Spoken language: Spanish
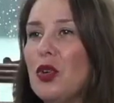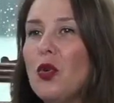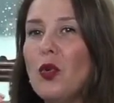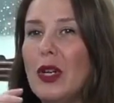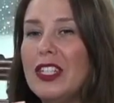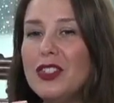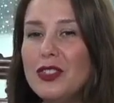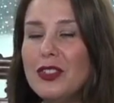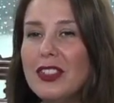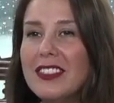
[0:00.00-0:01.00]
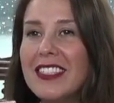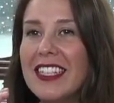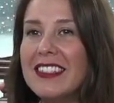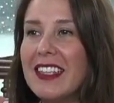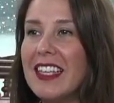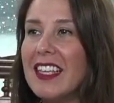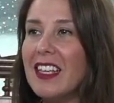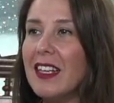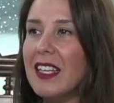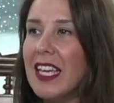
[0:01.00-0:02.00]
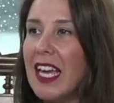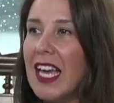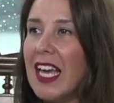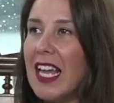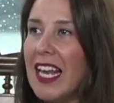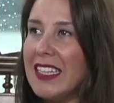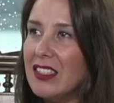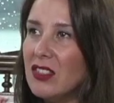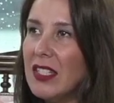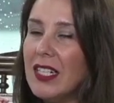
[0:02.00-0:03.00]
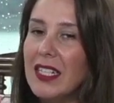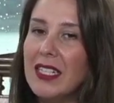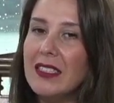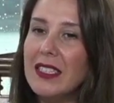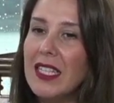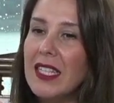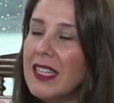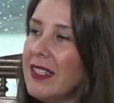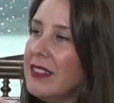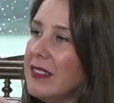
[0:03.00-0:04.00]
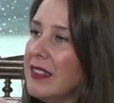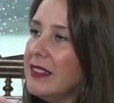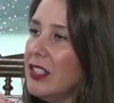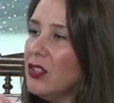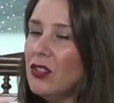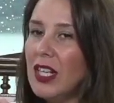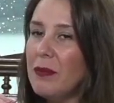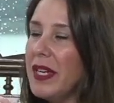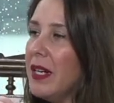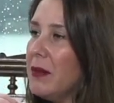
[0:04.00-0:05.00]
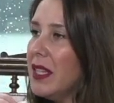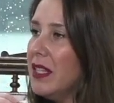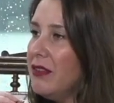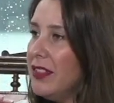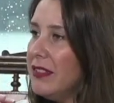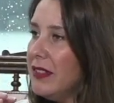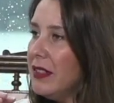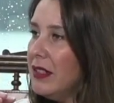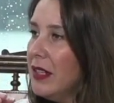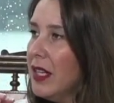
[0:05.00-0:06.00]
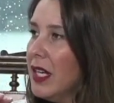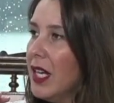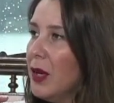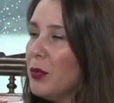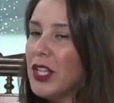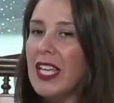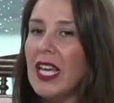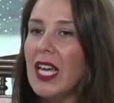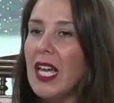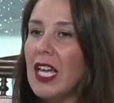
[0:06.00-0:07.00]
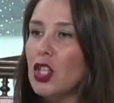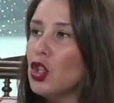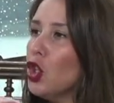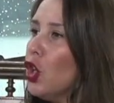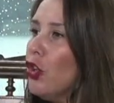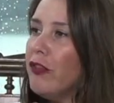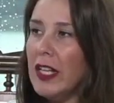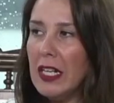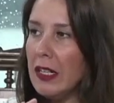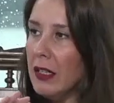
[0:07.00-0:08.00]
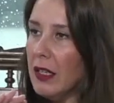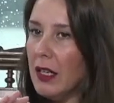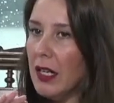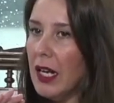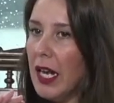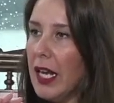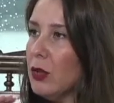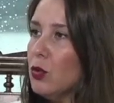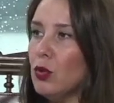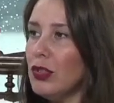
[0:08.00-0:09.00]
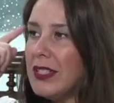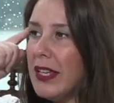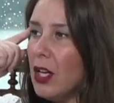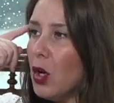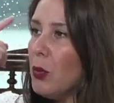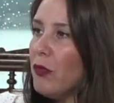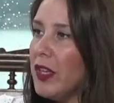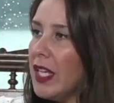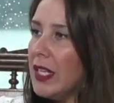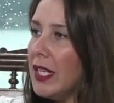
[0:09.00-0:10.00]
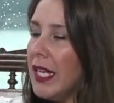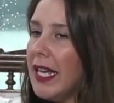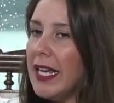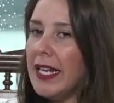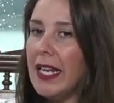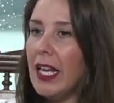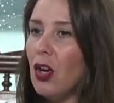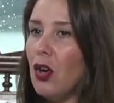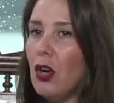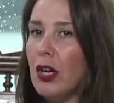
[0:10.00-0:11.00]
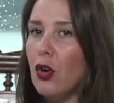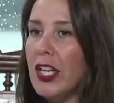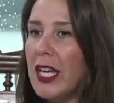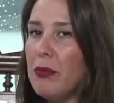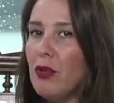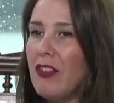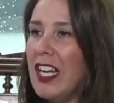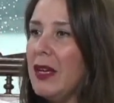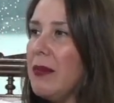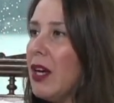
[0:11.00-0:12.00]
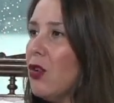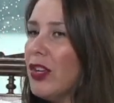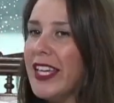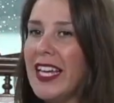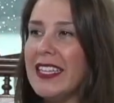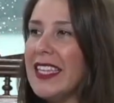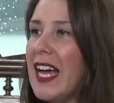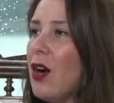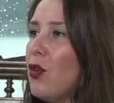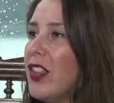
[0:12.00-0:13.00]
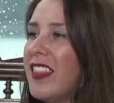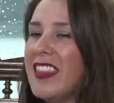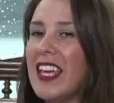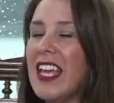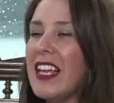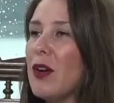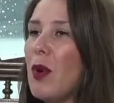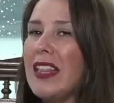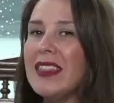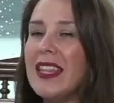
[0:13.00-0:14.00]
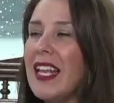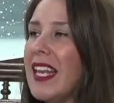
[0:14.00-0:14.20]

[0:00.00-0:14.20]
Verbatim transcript: encuentro que la atención al cliente debe ser, si no, la pega más difícil, porque todos vienen, tú no sabes cómo vienen con qué problema, con qué atado, desde cuánta